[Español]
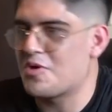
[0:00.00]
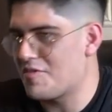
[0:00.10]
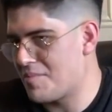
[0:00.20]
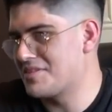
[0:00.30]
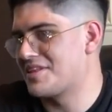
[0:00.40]
no
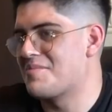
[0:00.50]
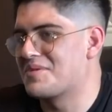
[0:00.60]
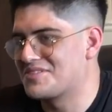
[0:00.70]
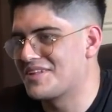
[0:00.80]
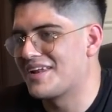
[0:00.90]
obviamente en la
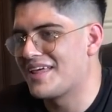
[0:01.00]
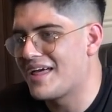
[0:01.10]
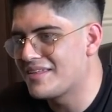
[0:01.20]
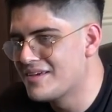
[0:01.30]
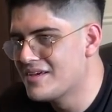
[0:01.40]

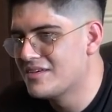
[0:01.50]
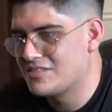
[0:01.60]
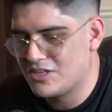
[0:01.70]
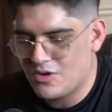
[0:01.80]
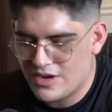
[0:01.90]
personalidad,
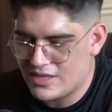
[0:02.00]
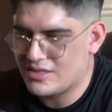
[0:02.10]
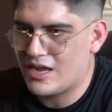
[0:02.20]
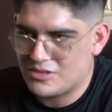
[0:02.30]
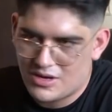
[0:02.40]
sino en la
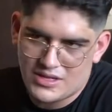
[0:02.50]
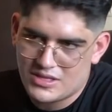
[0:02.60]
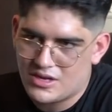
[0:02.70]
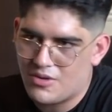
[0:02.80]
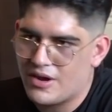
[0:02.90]
trayectoria que
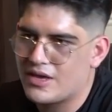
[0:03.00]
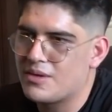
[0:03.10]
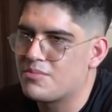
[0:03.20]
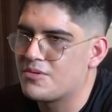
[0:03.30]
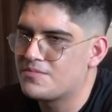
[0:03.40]
tiene con el
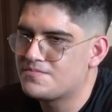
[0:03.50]
equipo.